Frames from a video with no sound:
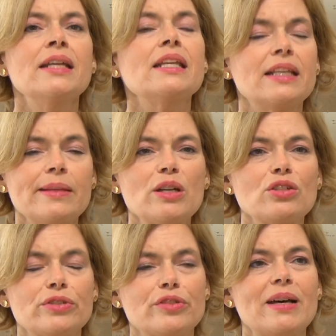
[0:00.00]
die
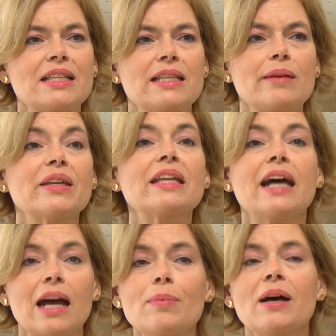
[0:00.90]
Klimaschutzmaßnahmen gehen,
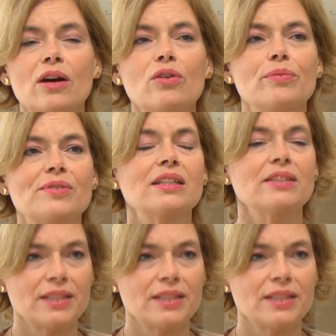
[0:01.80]
aber auch um den